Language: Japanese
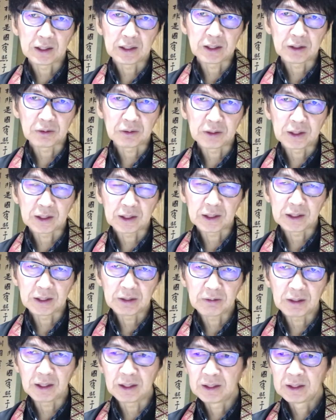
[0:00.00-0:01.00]
ダの中で
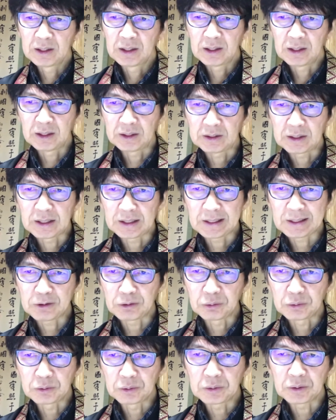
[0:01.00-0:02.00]
は敵
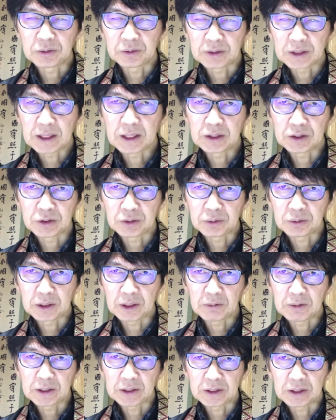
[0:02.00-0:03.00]
国という感情
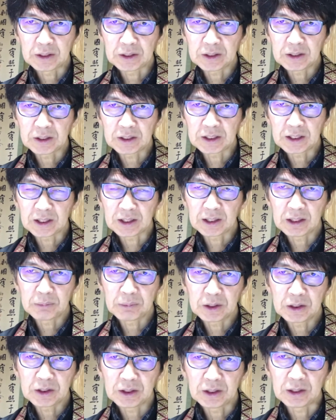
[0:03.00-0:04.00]
が湧いてきて従い
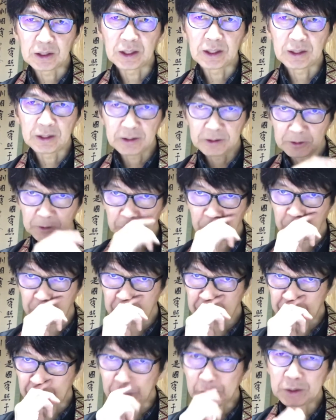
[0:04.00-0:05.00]
まして、えその
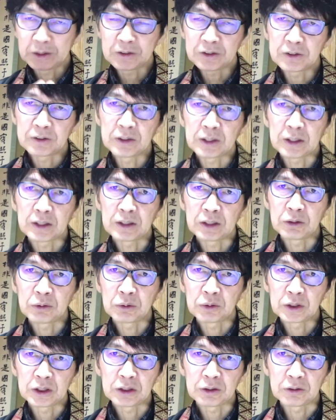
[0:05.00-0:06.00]
そこに住んでる日
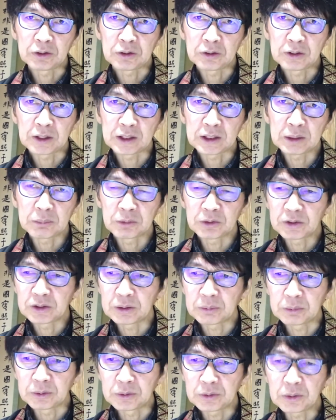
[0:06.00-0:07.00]
本人の人たちも
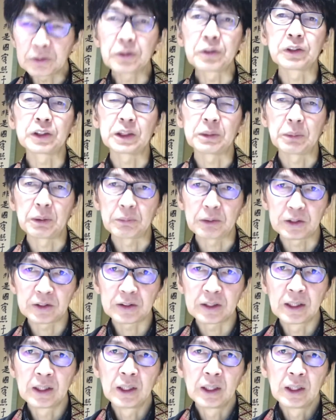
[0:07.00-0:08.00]
随分と苦しみま
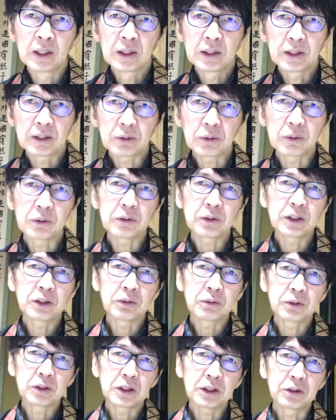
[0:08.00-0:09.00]
す。でこの日
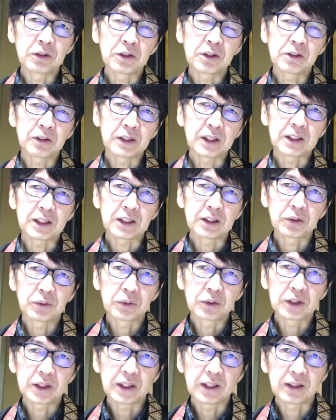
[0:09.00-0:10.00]
本人の人たちがど
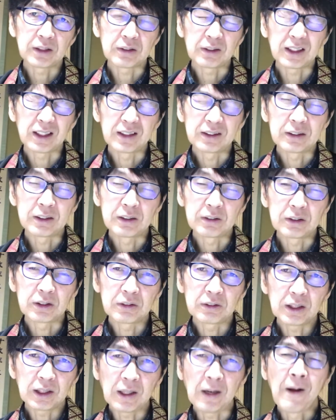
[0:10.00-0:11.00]
うしてはるかって
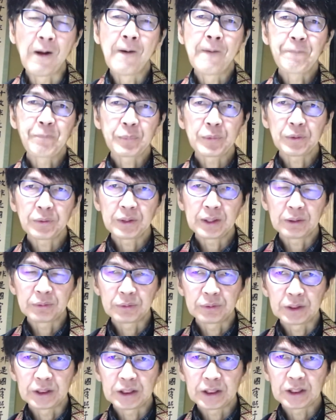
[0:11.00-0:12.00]
言ったらどんな
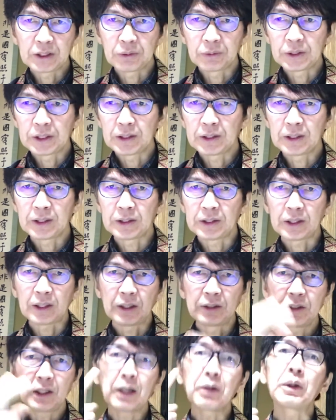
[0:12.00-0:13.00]
ふうに来ておいでになった
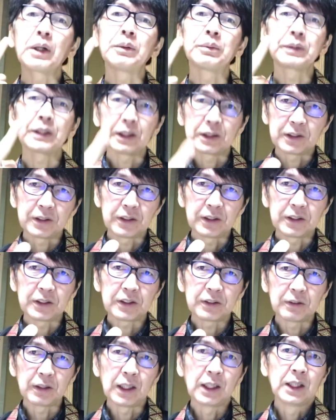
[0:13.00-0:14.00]
かというとこれは2つで
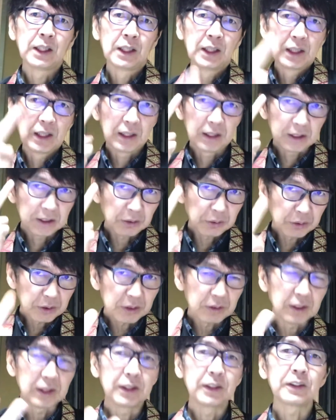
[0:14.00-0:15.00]
す。1つ
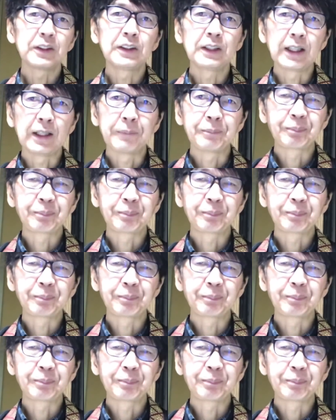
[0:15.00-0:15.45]
はですね